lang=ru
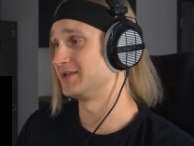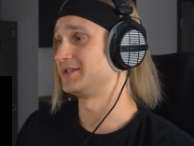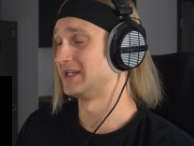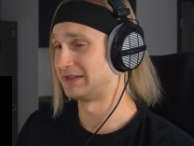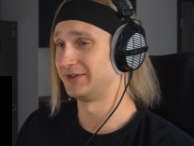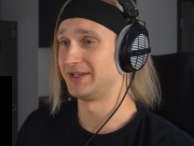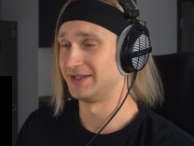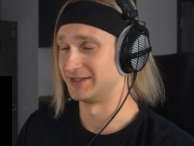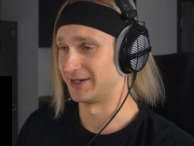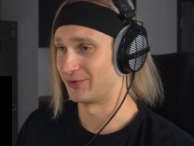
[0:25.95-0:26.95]
Естественно,
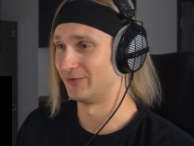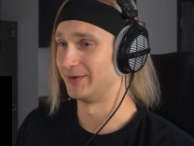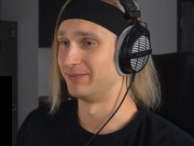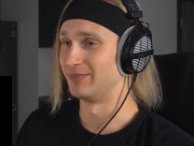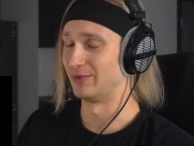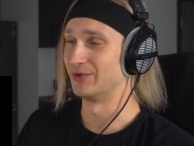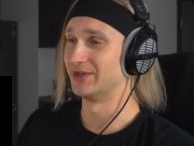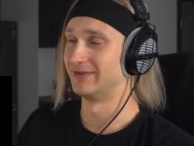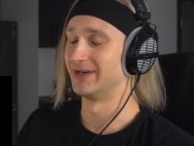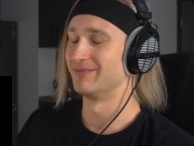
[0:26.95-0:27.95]
из-за такого
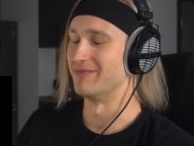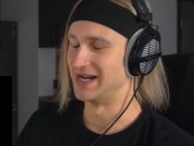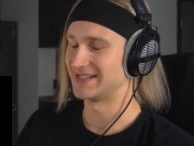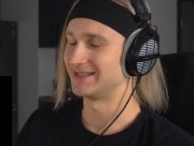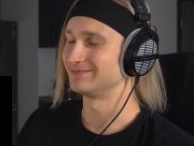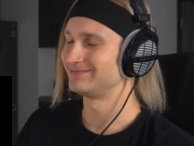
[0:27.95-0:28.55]
плотного баса.